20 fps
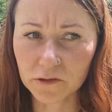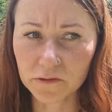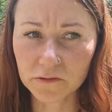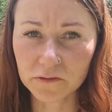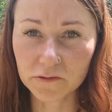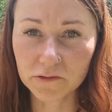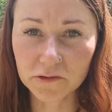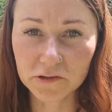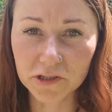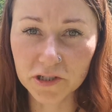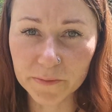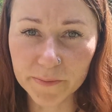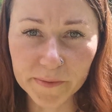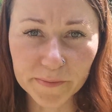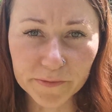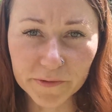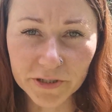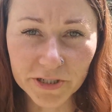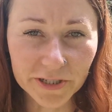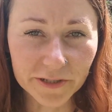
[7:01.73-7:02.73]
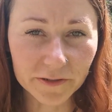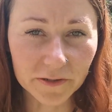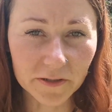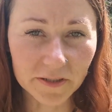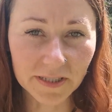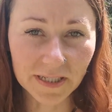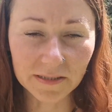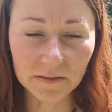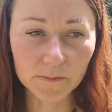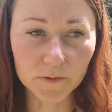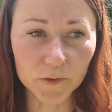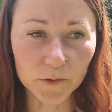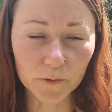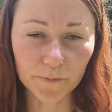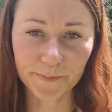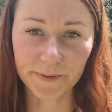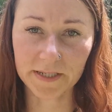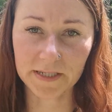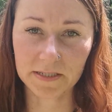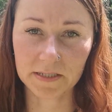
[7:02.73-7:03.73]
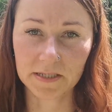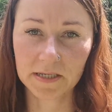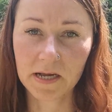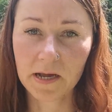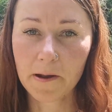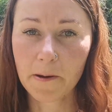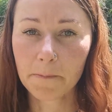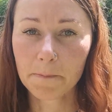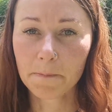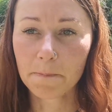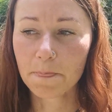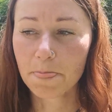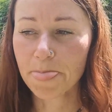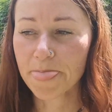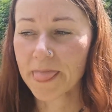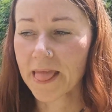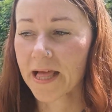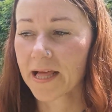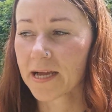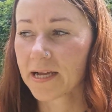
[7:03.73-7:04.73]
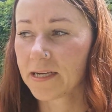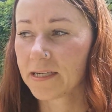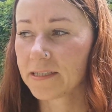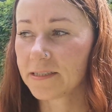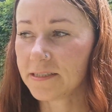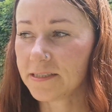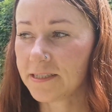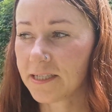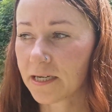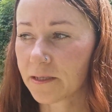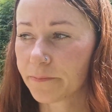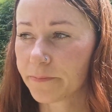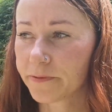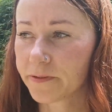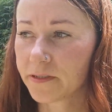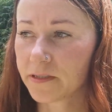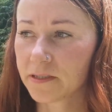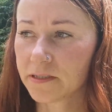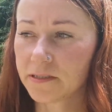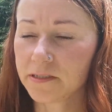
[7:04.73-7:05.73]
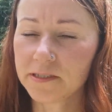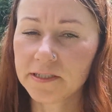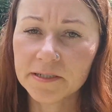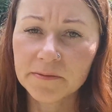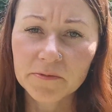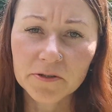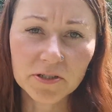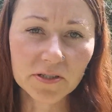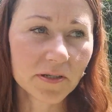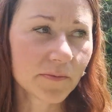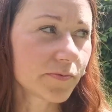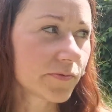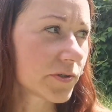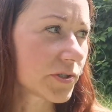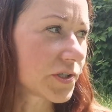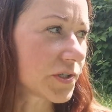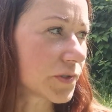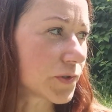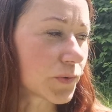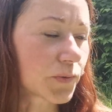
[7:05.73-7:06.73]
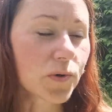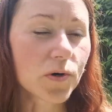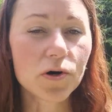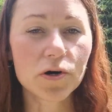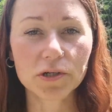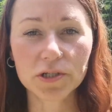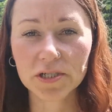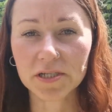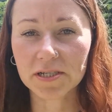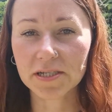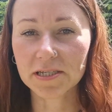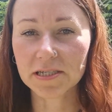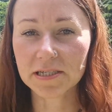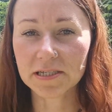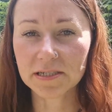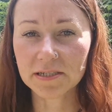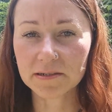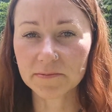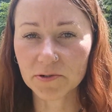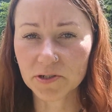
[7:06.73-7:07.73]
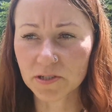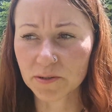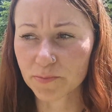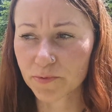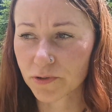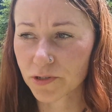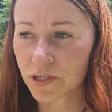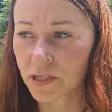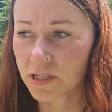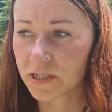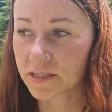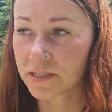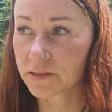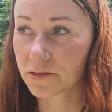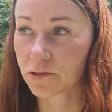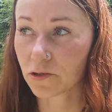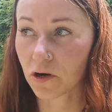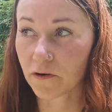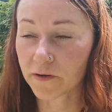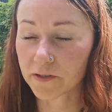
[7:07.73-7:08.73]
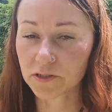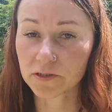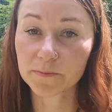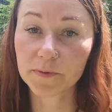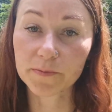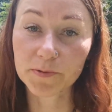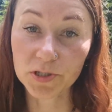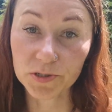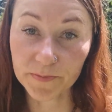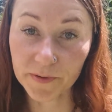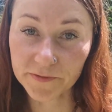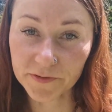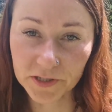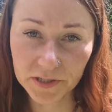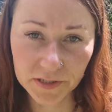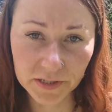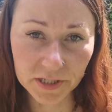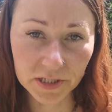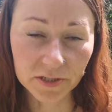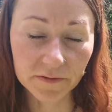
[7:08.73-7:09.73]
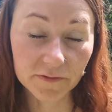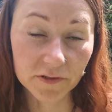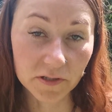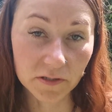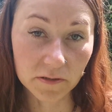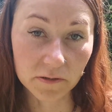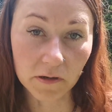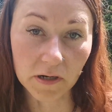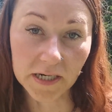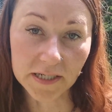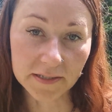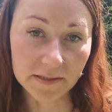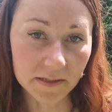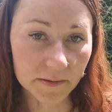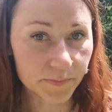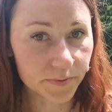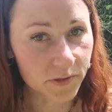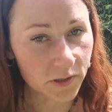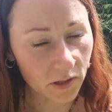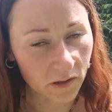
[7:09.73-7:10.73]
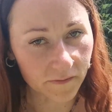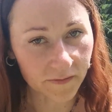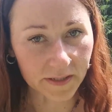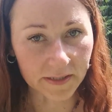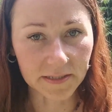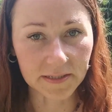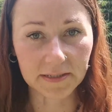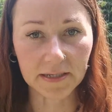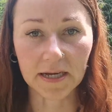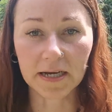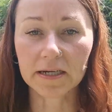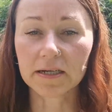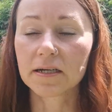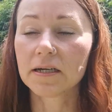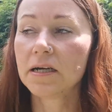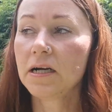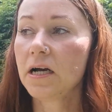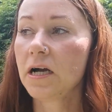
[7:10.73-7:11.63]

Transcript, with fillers: to, trzeba było się tylko na tym skupiać i jakby nie można było się złościć, nie można było się irytować, no bo trzeba przecież wszystko akceptować, tak?